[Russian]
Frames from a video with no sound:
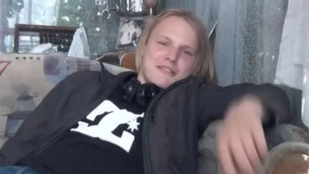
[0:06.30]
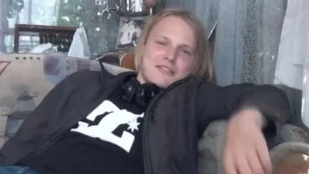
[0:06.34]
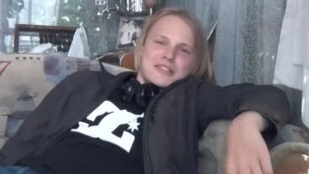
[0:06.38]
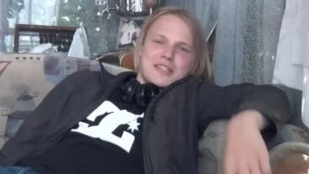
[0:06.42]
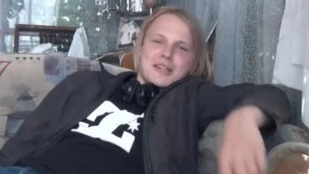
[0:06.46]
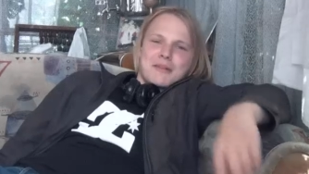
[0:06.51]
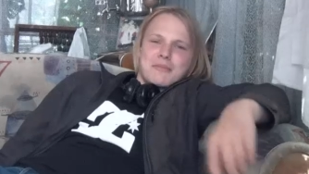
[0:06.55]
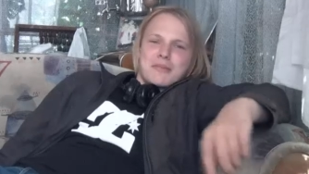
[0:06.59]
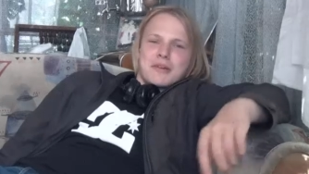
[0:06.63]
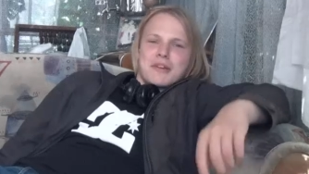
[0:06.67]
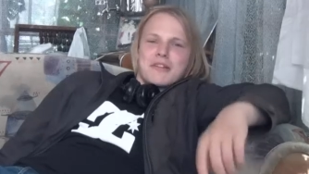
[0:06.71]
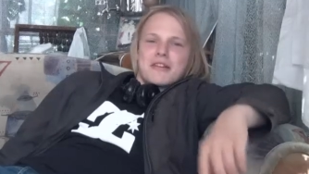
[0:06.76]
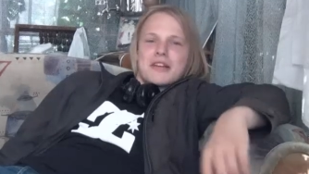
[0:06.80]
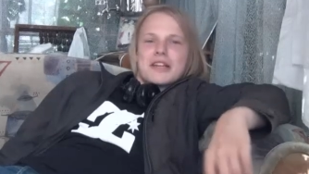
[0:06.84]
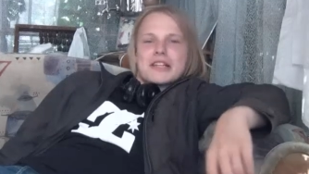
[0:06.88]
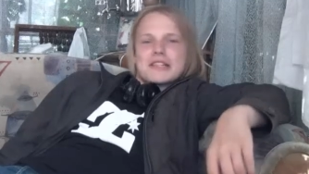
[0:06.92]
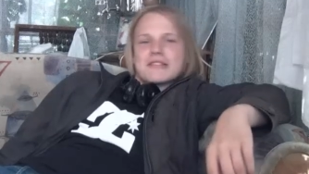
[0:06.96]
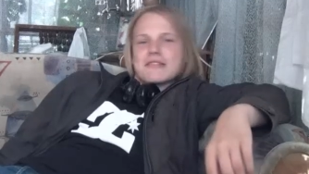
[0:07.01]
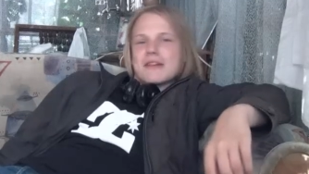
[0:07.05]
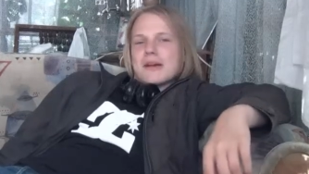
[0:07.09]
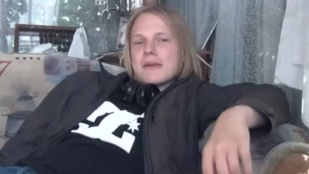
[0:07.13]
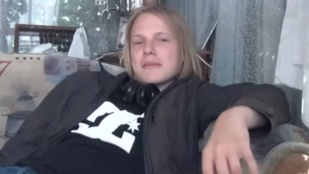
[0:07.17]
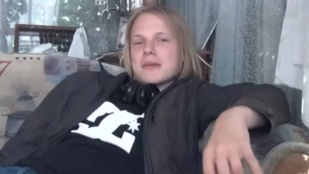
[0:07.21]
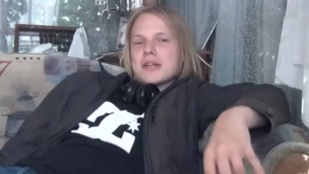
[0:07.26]
Всем привет,
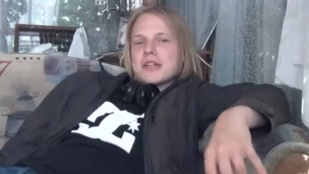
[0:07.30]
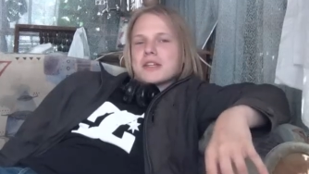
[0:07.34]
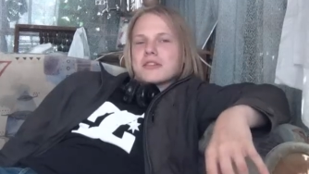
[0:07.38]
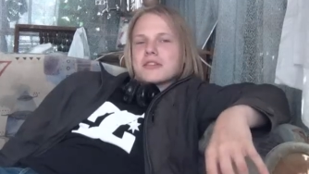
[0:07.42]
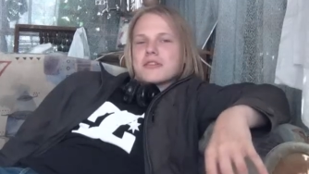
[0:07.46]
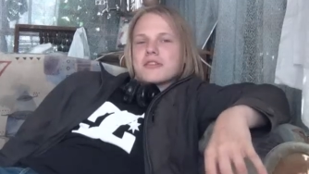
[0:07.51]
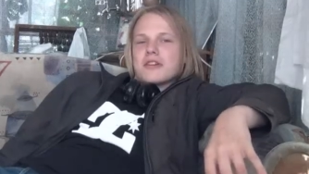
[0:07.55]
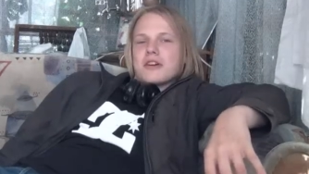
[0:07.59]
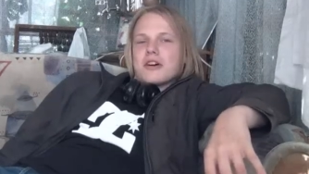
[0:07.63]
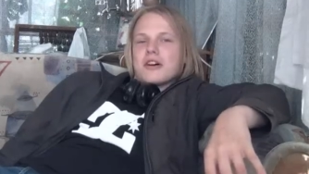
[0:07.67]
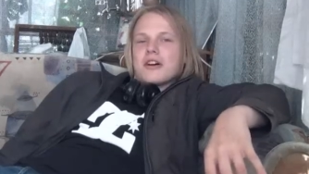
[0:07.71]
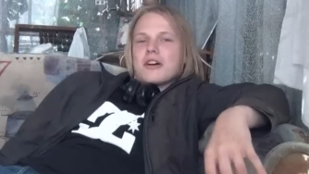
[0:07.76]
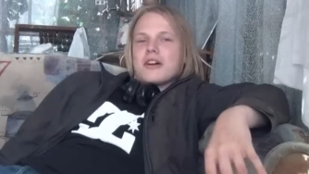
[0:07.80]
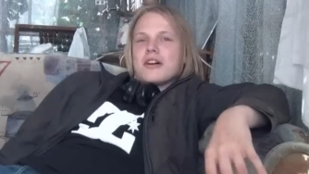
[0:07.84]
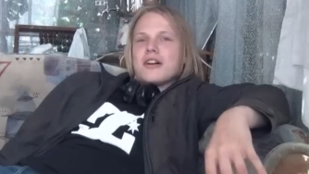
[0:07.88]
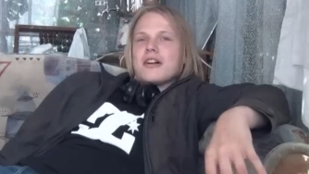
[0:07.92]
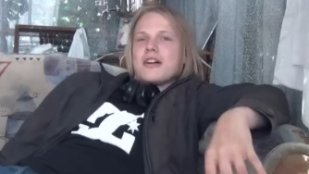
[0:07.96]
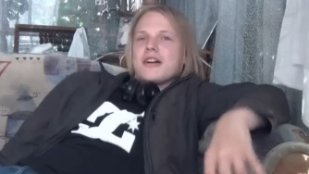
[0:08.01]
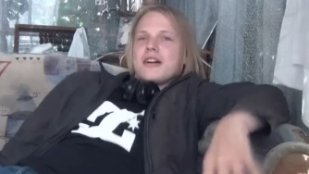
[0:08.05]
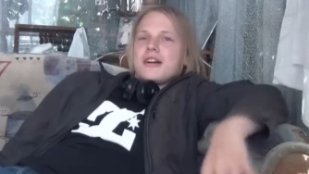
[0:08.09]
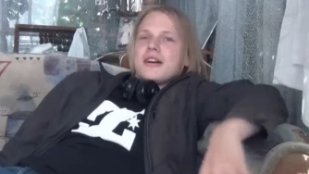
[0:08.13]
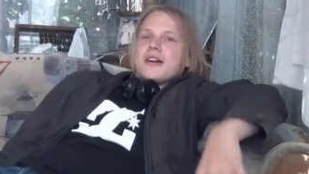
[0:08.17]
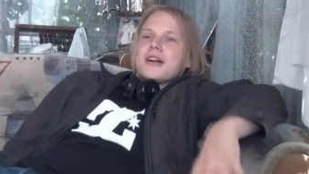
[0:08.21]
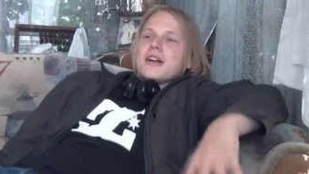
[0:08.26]
с вами Инко.
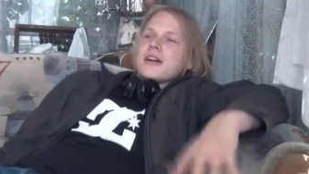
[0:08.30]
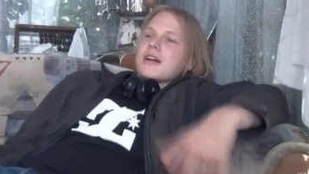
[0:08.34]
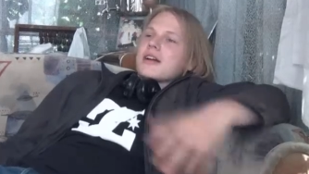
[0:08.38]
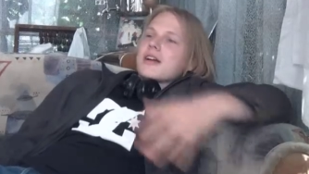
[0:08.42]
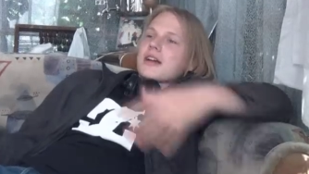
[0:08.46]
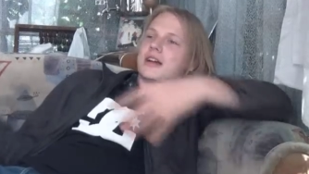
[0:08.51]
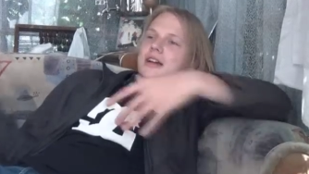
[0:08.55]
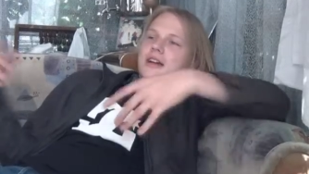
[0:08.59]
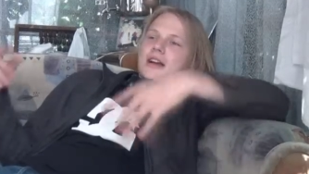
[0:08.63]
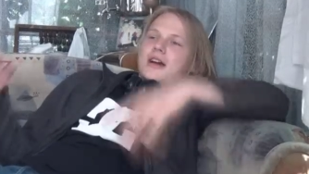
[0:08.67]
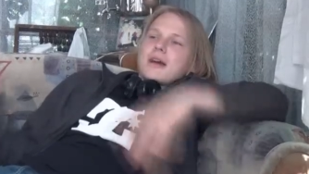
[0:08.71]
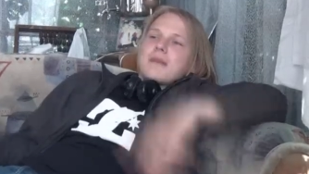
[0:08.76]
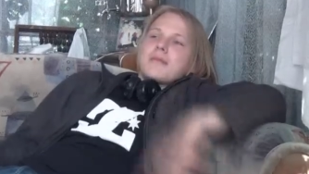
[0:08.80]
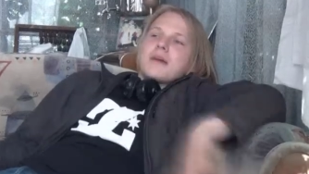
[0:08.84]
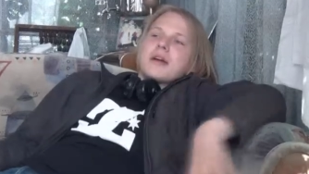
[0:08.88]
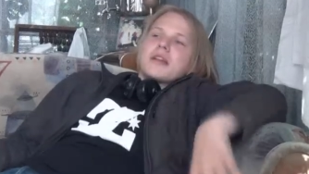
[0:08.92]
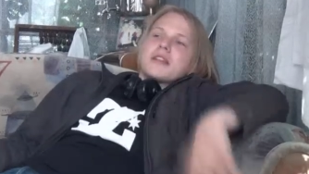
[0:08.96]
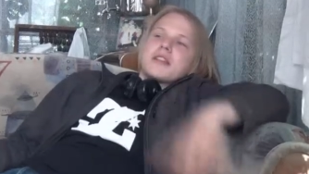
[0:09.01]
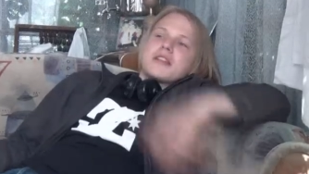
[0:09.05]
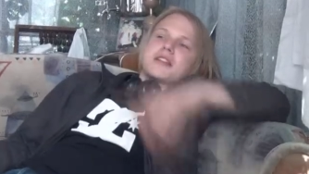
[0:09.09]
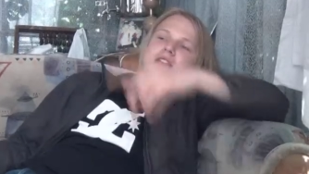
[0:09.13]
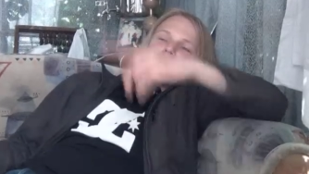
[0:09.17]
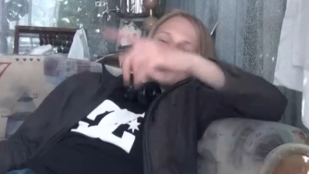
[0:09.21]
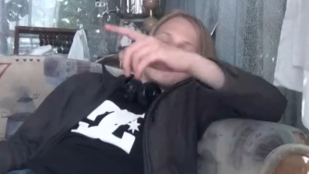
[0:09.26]

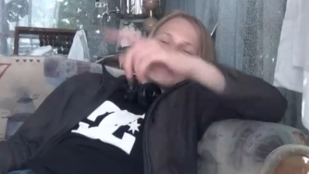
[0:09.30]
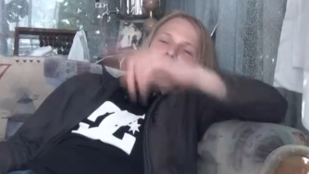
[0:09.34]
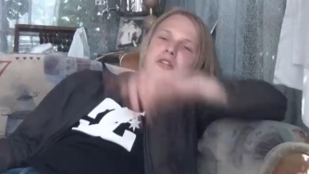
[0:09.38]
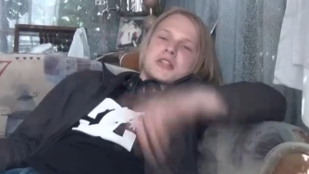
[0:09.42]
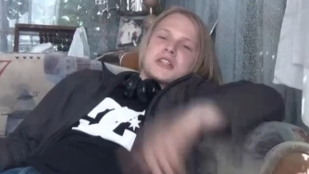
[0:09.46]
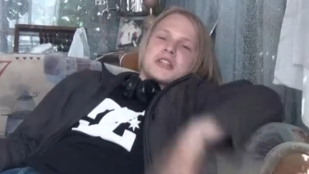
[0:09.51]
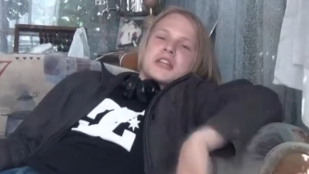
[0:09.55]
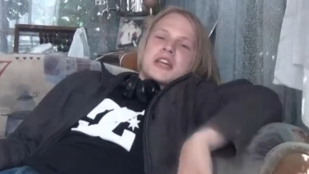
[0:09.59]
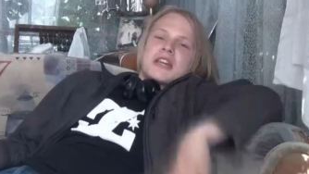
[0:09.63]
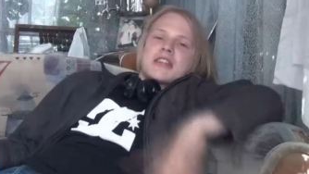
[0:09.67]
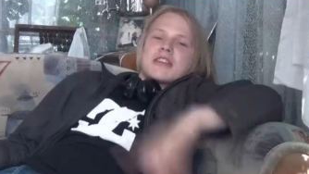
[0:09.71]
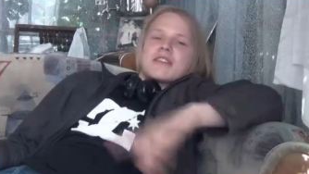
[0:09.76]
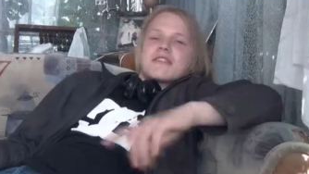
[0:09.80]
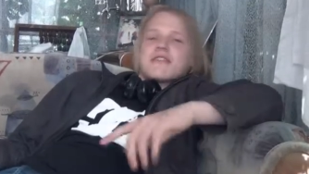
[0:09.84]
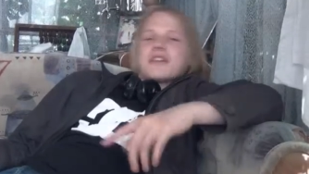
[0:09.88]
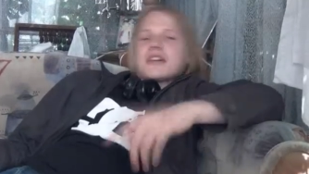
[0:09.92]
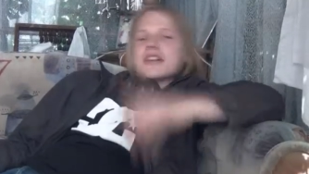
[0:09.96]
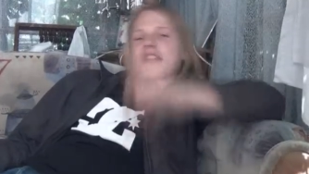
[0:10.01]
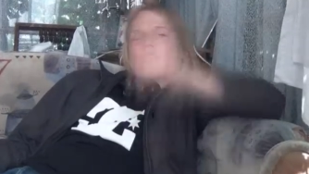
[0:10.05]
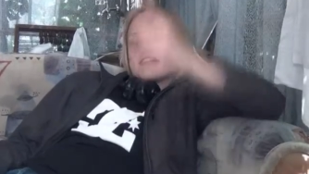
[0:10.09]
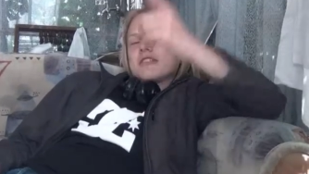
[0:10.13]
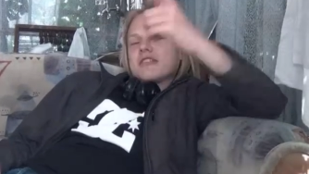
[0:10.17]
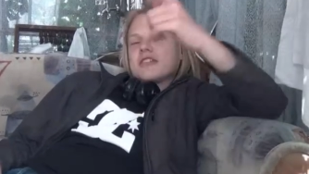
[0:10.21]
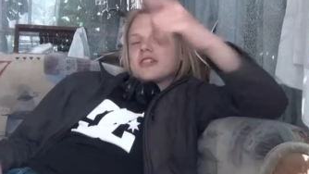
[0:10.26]
Команда Димона
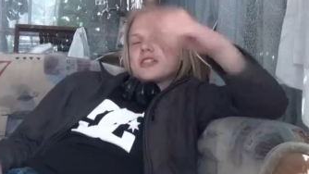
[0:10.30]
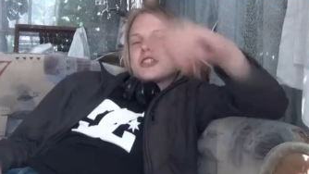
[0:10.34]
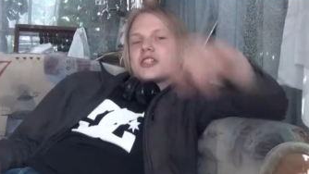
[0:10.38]
Неадекватного